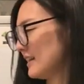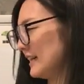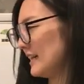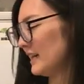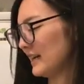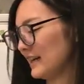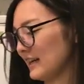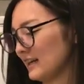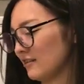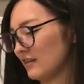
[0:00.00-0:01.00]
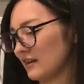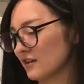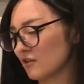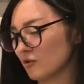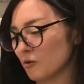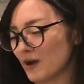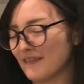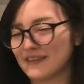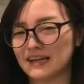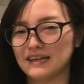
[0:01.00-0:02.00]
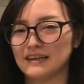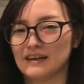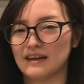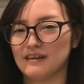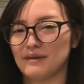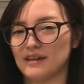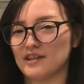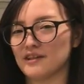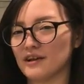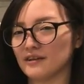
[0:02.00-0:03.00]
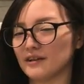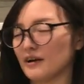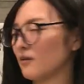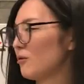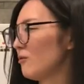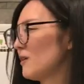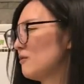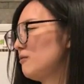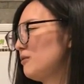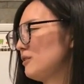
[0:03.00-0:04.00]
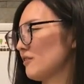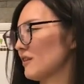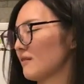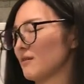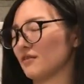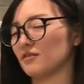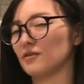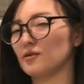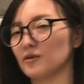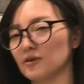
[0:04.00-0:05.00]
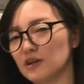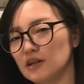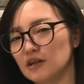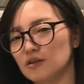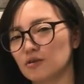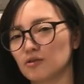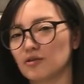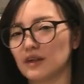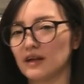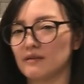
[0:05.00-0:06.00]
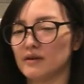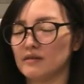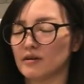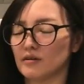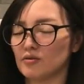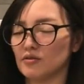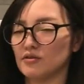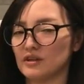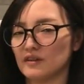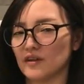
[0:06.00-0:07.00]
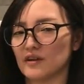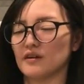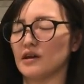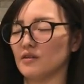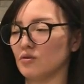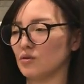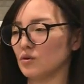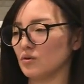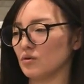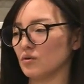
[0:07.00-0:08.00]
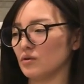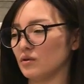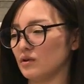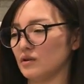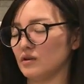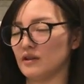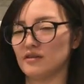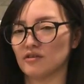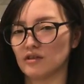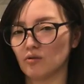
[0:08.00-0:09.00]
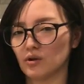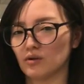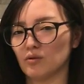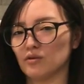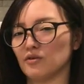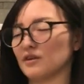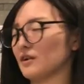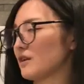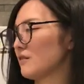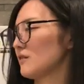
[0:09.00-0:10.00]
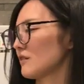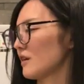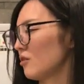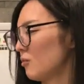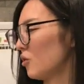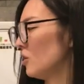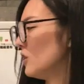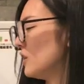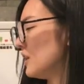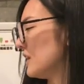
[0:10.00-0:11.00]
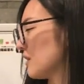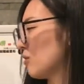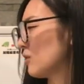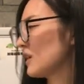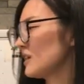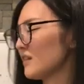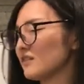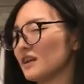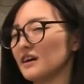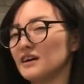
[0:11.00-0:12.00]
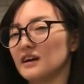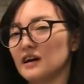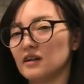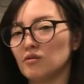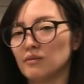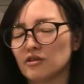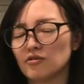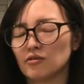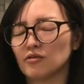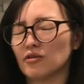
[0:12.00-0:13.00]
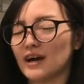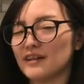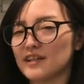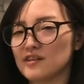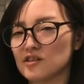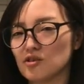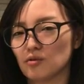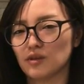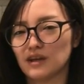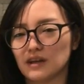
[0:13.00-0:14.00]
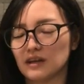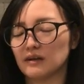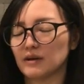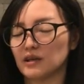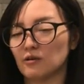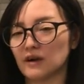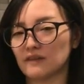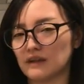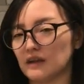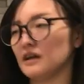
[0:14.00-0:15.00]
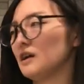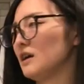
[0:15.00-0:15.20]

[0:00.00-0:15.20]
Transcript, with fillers: でえー、っとねちょっと簡単に、えー、今ね新型コロナウイルスが、まあ、すごいということで、まあ、今本当にねせあのー連日ね大きく報道されてるんですけれども、えー、これがですねあの、まあ、中国の海鮮市場で、えーまあ、広がって、